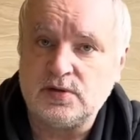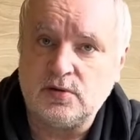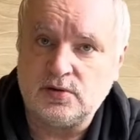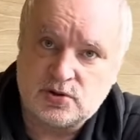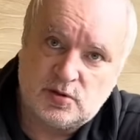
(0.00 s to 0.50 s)

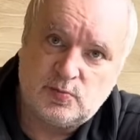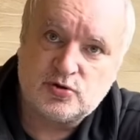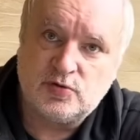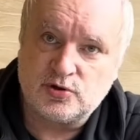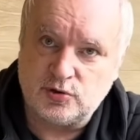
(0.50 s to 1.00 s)
Ты же не будешь
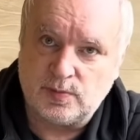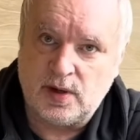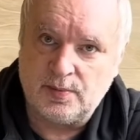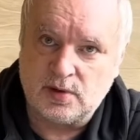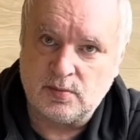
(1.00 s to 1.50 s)
говорить, что это
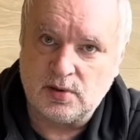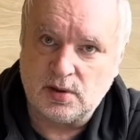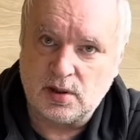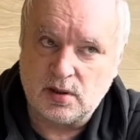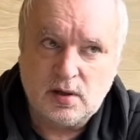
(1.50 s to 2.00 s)
момент был,
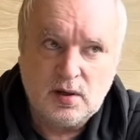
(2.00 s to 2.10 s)
да?